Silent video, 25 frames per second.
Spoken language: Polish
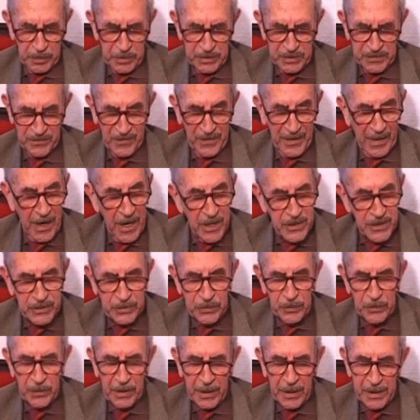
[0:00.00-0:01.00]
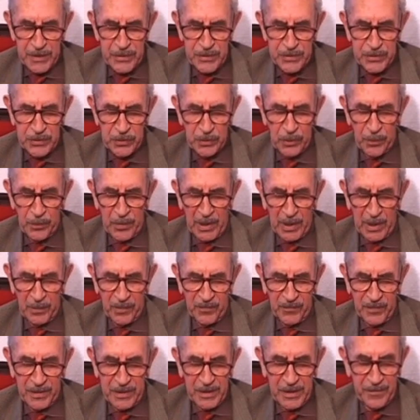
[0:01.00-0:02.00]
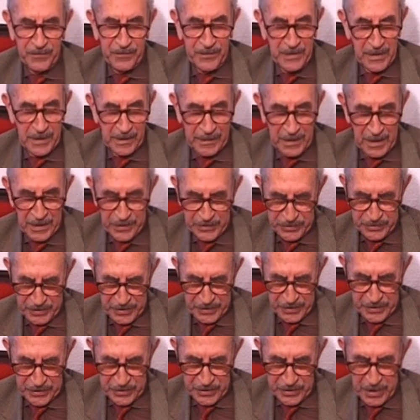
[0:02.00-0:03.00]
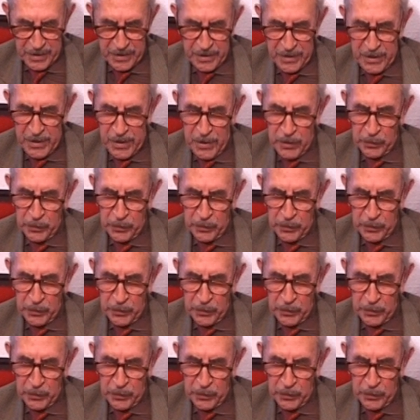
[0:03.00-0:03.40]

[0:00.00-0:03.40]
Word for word: z wyraźną chęcią obrabowania wilka księcia,